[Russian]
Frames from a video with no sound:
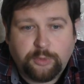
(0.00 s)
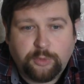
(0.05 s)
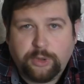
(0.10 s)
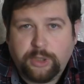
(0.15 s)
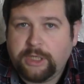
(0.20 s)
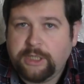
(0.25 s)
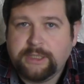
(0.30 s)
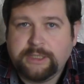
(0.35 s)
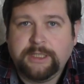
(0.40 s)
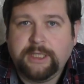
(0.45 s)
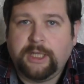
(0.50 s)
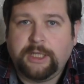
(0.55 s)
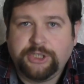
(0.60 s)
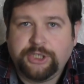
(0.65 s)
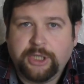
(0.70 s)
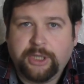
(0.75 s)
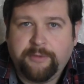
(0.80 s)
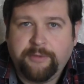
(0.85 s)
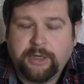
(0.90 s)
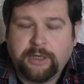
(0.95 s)
ну, я не знал
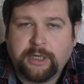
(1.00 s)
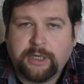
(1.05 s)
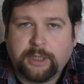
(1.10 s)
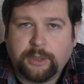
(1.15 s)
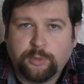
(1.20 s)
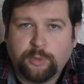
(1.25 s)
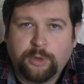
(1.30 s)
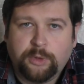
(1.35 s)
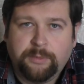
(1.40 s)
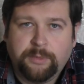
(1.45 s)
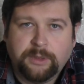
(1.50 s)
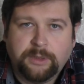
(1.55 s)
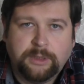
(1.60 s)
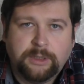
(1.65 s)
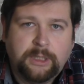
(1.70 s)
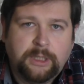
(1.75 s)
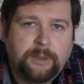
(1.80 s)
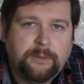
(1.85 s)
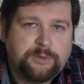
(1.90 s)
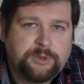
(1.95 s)
человека, который
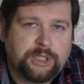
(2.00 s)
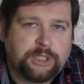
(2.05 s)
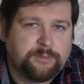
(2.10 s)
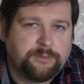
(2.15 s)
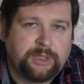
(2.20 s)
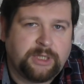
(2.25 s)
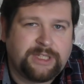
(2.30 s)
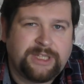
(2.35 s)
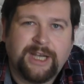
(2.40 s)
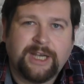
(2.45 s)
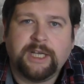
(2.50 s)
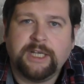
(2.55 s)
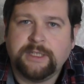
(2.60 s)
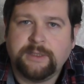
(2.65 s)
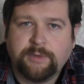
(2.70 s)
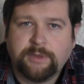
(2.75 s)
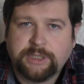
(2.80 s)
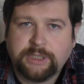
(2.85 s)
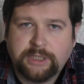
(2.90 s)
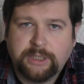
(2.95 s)
бы, скажем так, не
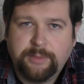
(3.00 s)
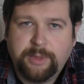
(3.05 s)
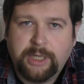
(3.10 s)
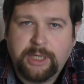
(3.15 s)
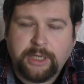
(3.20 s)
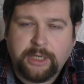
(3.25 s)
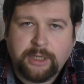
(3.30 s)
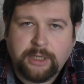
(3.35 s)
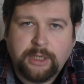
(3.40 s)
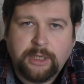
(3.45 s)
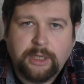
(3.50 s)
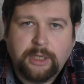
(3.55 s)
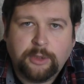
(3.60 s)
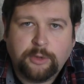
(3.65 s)
оказывался на мели.